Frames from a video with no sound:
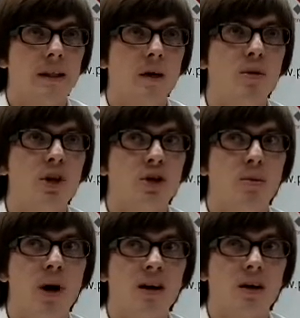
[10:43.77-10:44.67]
Там нет
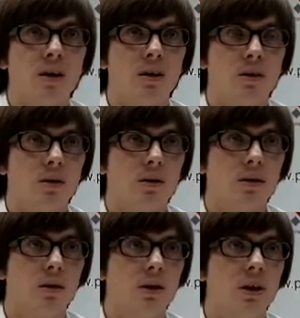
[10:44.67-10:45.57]
парка.
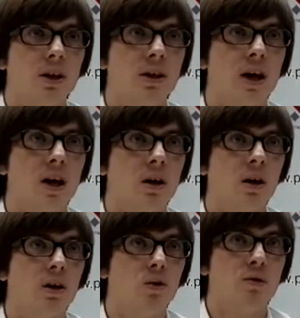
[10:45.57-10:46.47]
И я
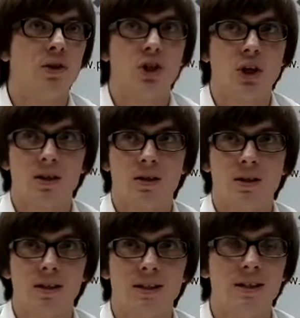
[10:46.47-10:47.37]
готов
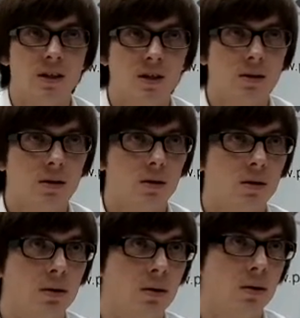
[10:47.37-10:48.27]
сейчас здесь.
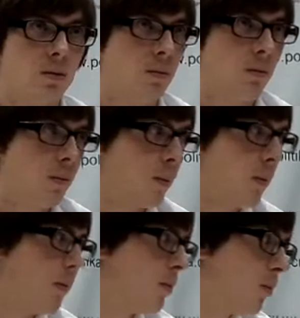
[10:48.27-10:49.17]

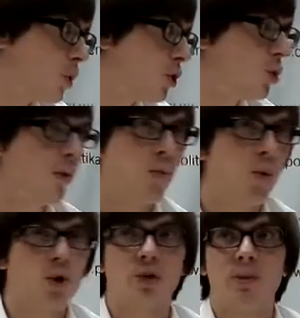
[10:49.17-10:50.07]
Может, чуть
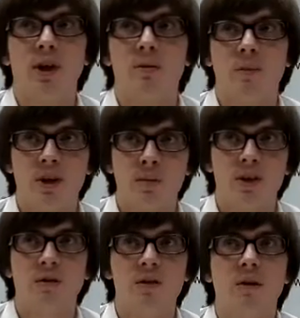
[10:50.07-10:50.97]
попозже
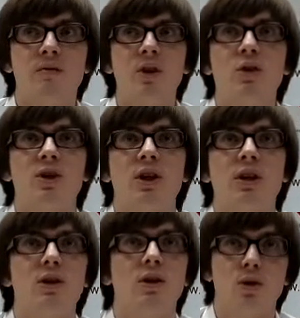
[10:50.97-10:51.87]
продемонстрировать вам видео с
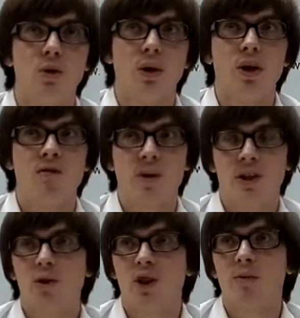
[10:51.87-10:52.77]
этой территории. А в
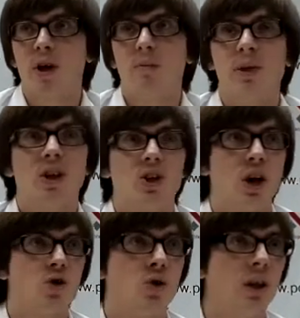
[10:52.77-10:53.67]
последующем я
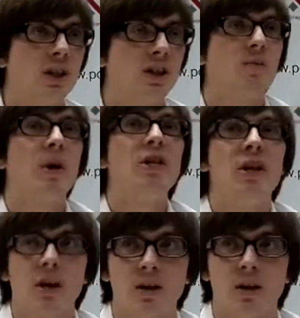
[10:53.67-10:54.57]
приглашаю журналистов
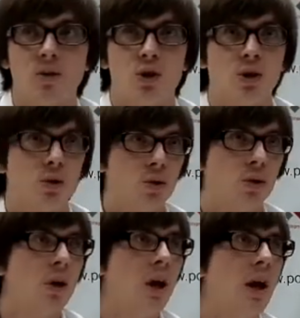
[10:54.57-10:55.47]
поехать на эту
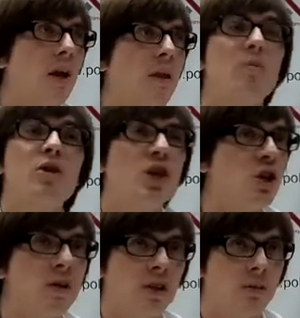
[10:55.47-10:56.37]
территорию. Нам
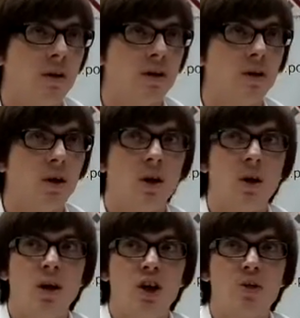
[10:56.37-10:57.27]
нечего скрывать.
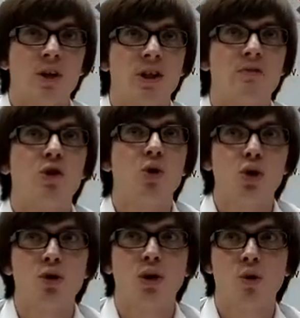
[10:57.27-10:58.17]
И показать все,
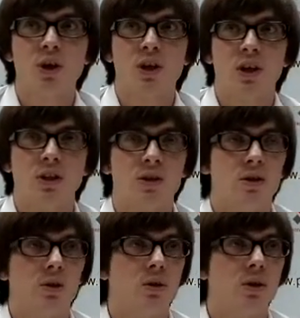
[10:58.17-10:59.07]
что находится на этой
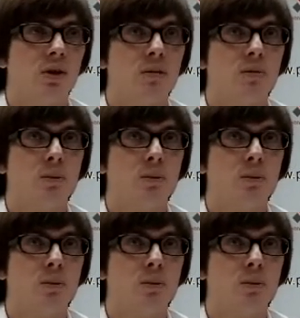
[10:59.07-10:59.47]
территории.